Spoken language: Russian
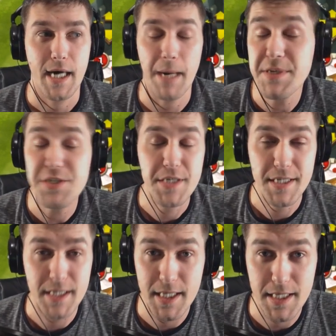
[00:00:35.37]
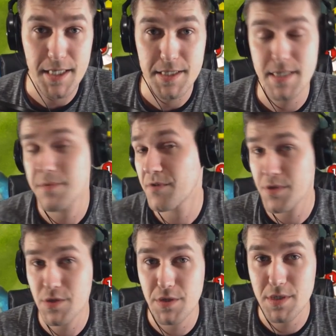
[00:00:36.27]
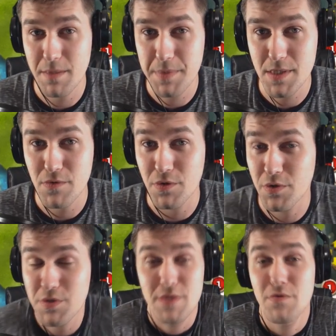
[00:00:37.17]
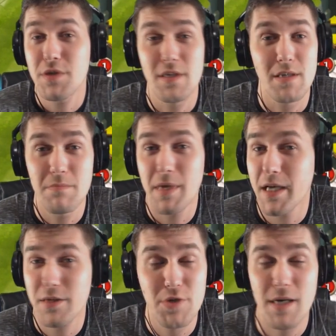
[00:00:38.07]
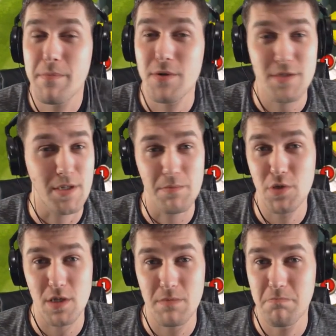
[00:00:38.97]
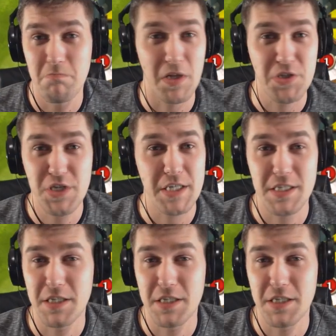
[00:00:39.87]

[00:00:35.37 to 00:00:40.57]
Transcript: Обычно я на такие темы видео не записываю, но сегодня моя душа просто не может молчать,